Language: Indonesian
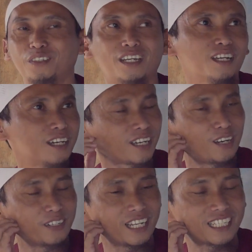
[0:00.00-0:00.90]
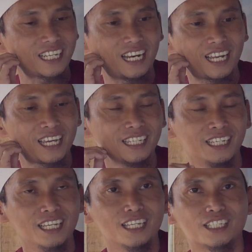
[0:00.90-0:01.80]
Anak kalau tidak salah
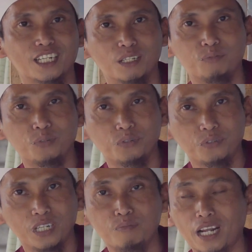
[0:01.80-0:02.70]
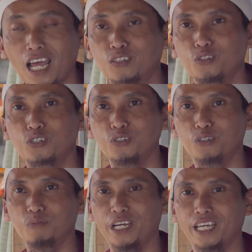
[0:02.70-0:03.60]
1.500
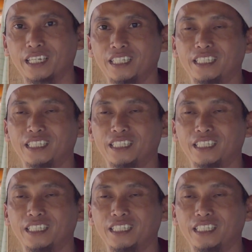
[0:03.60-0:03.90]
dulu bayarnya.